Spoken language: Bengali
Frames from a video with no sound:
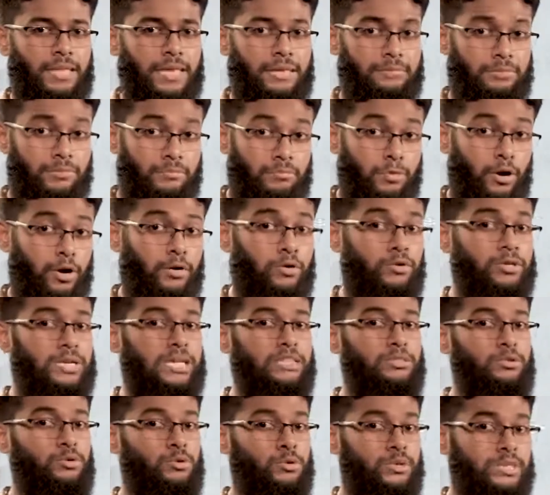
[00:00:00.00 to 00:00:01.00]
এবং বয়কট
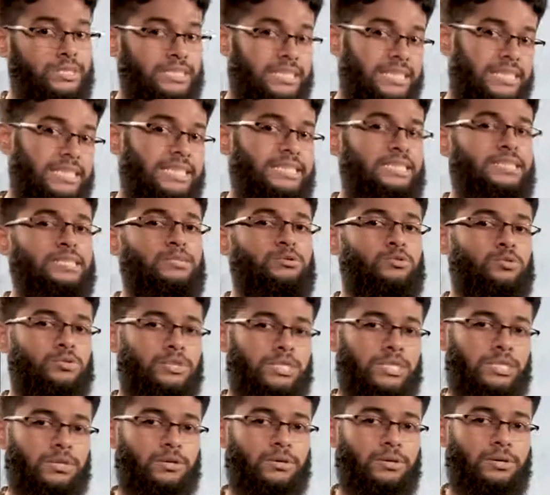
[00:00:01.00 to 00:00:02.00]
আন্দোলনের যে নেতৃত্ব
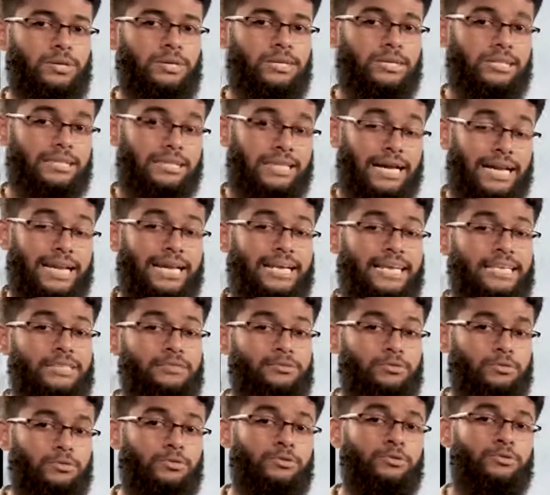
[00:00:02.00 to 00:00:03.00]
ছিল তারা
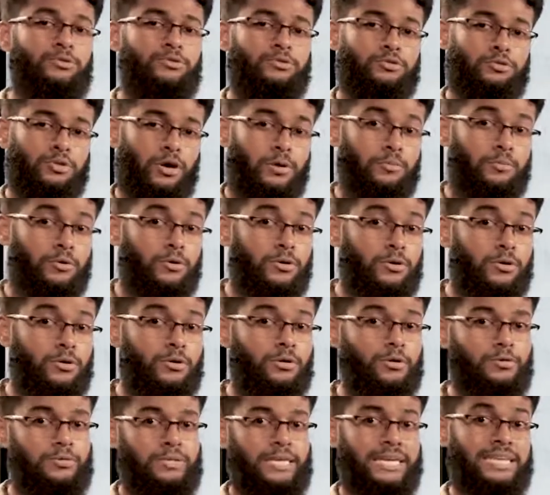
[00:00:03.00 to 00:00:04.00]
কিন্তু
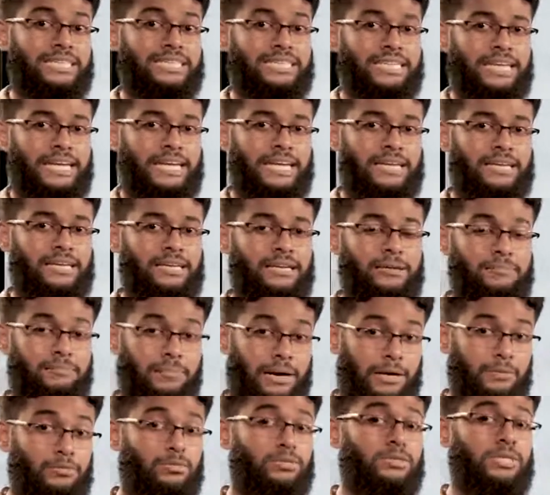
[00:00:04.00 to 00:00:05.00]
সমগ্র দেশে
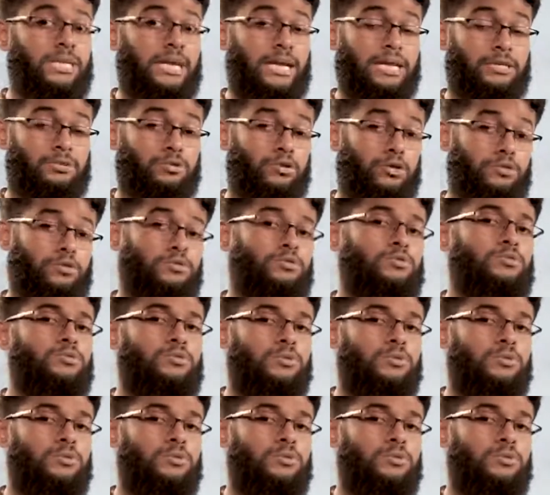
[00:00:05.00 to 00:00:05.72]
মানুষকে সচেতন